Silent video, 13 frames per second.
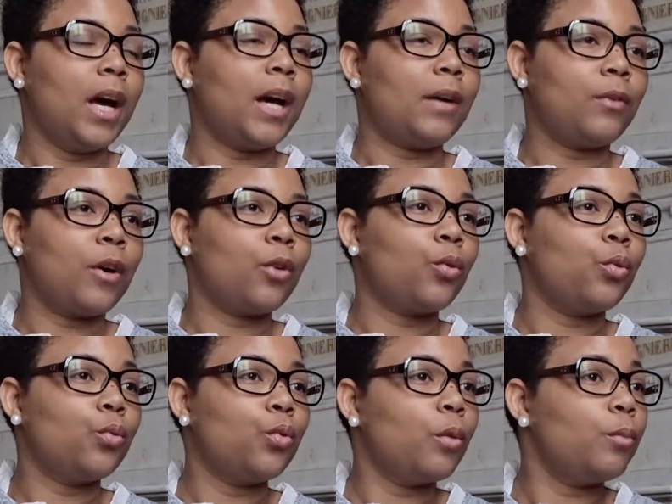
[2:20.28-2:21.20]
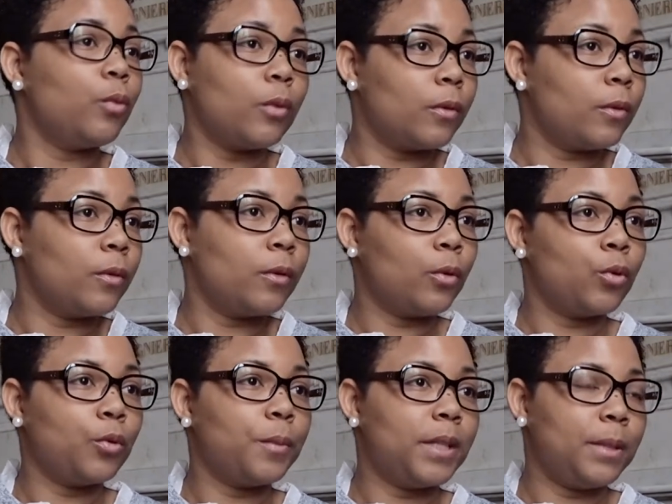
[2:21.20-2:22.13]
avoir un concours pour euh,
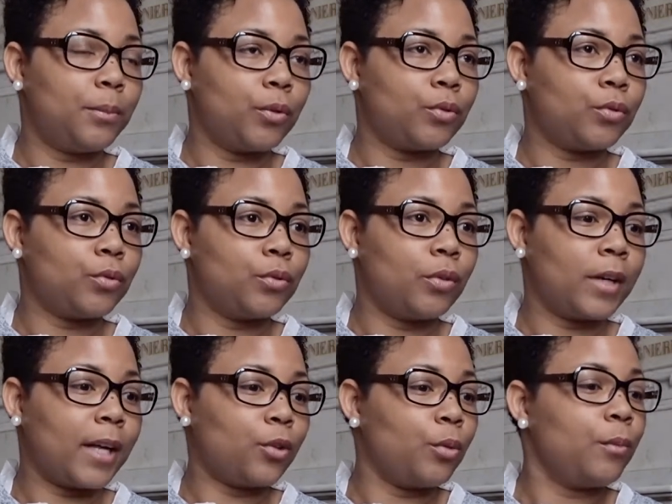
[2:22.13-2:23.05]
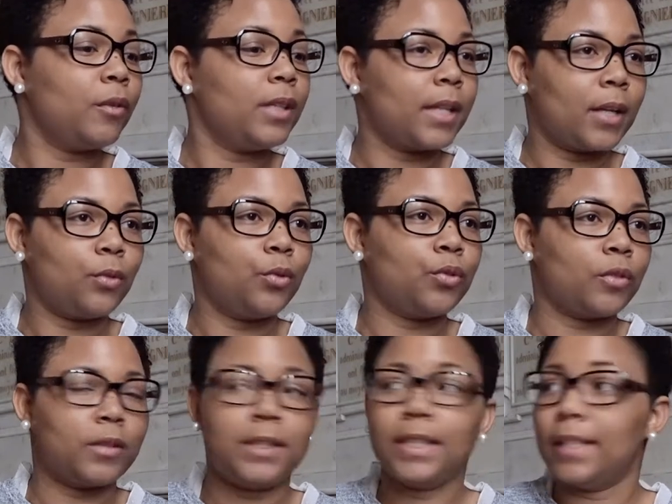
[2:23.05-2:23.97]
occuper des postes d'encadrement, les cadres de
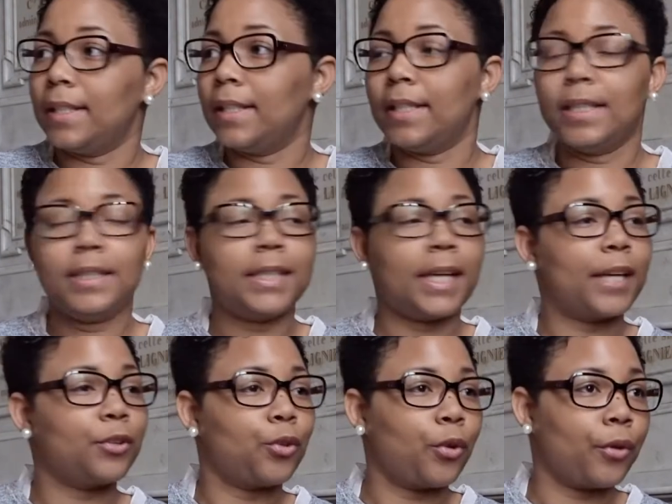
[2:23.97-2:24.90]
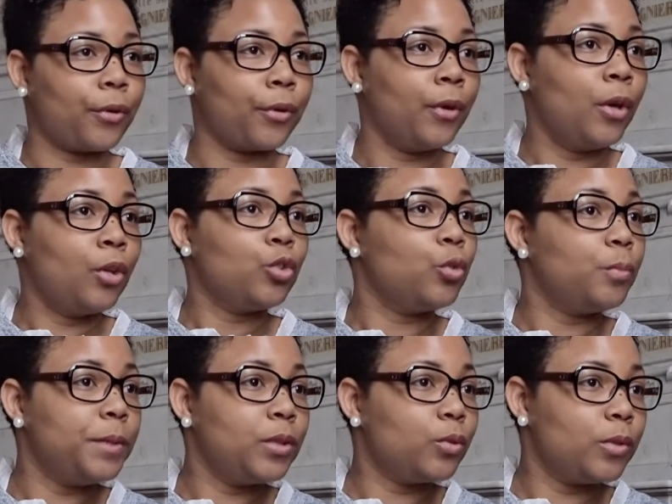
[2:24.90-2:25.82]
santé, les, directeurs euh,
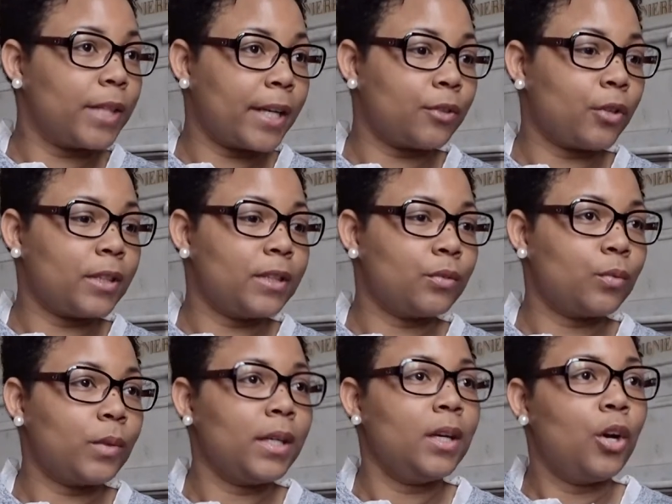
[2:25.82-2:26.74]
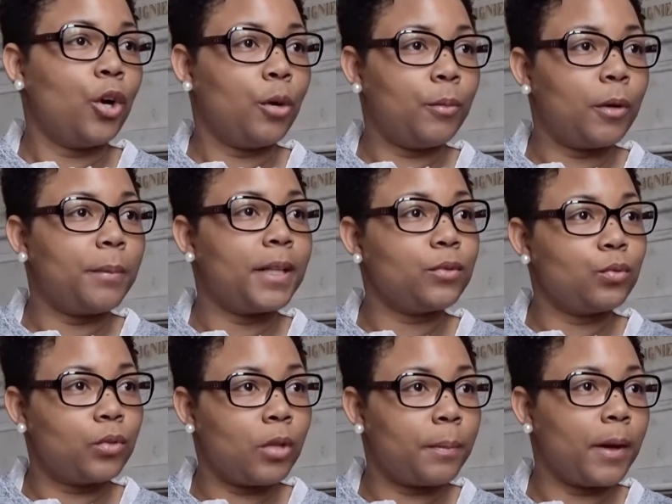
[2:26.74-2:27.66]
d'hôpitaux, directeurs des soins, on met en place
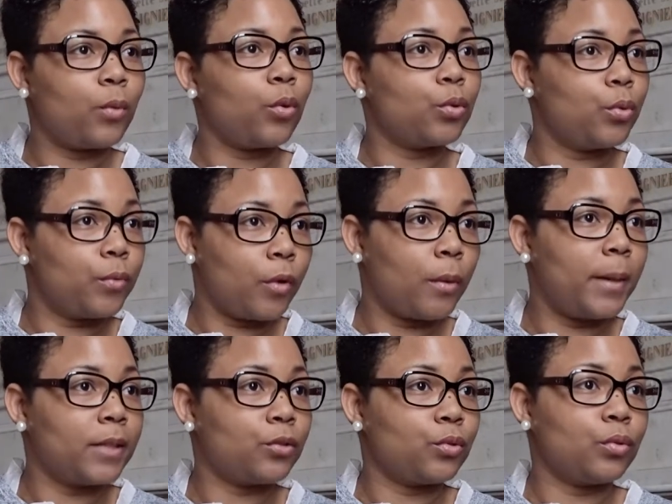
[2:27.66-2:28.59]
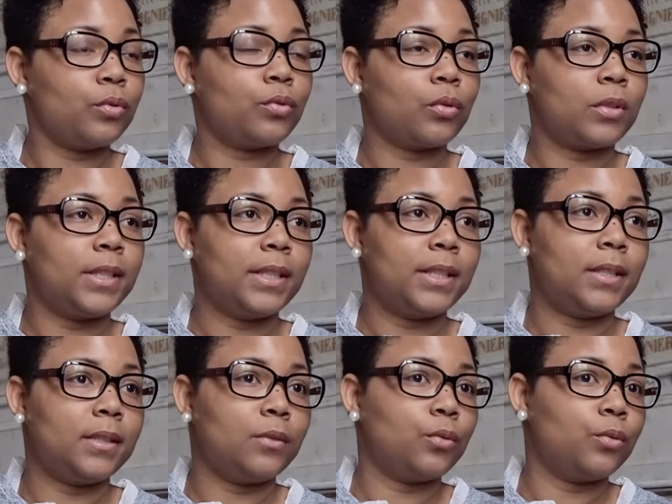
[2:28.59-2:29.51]
tout un parcours de formation sur
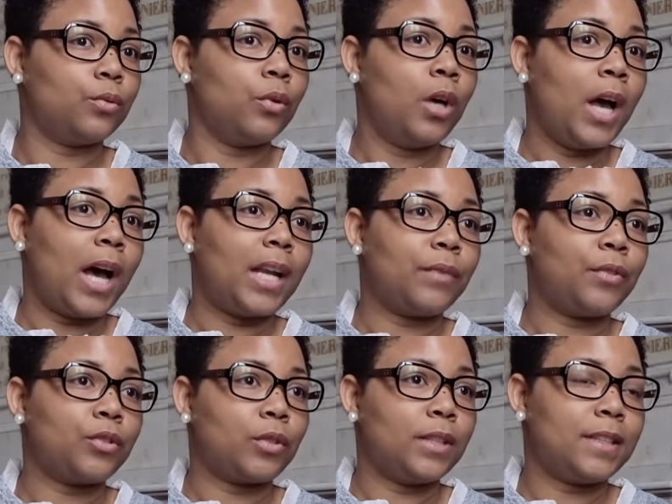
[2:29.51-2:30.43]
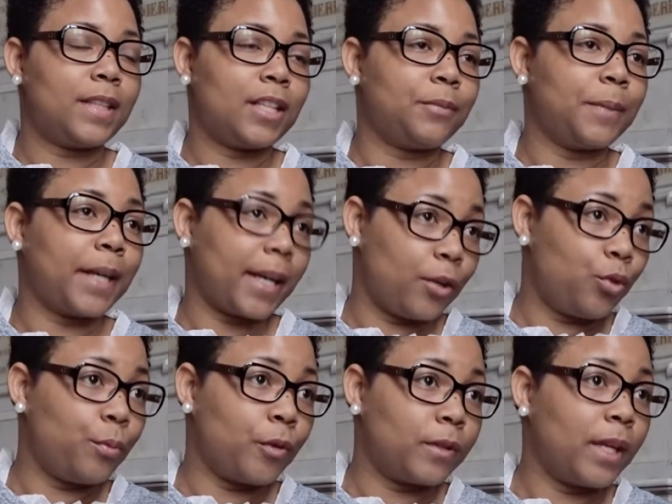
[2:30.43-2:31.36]
des, euh, à la fois sur des aspects
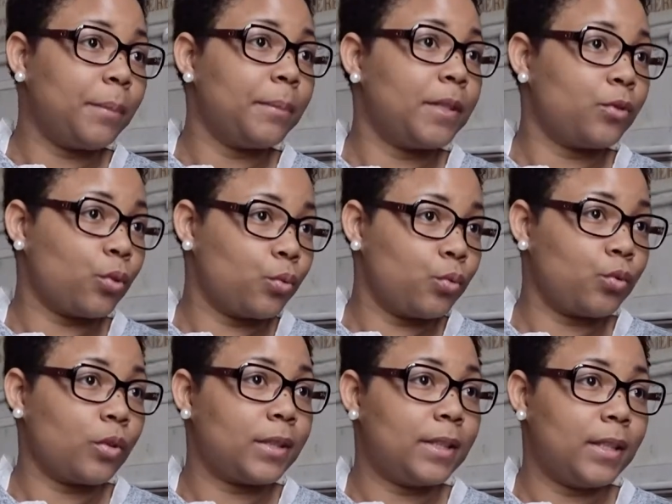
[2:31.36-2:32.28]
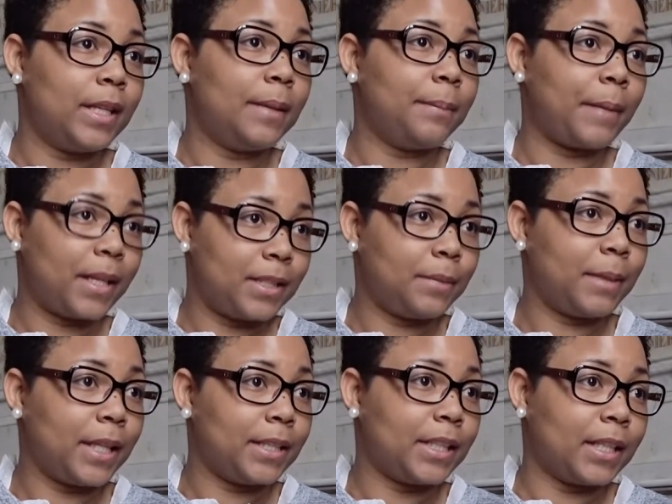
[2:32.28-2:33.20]
réglementaires, mais surtout sur les pratiques
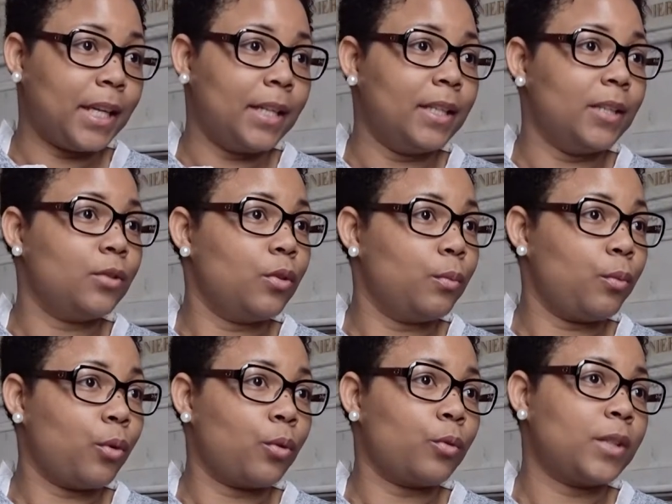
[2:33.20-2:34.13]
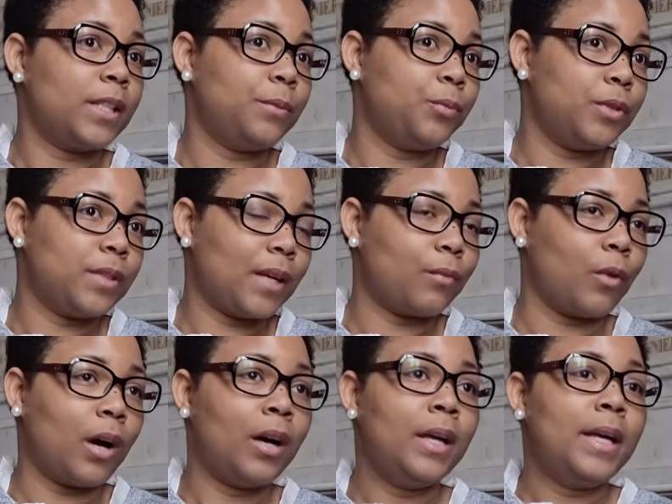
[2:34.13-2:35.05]
managériales, pour qu'ils puissent
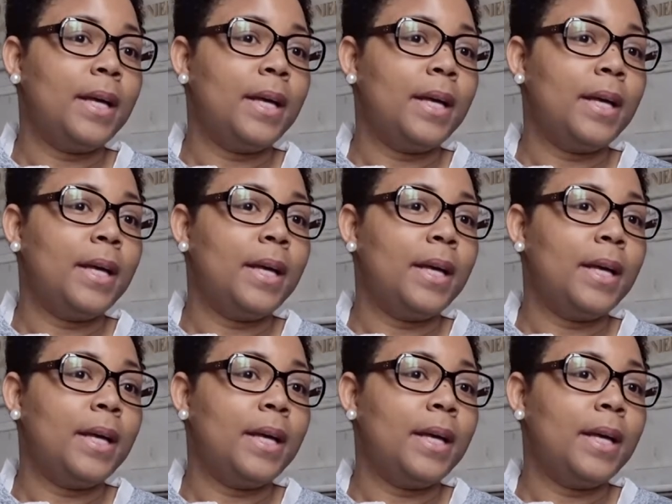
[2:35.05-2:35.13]
avoir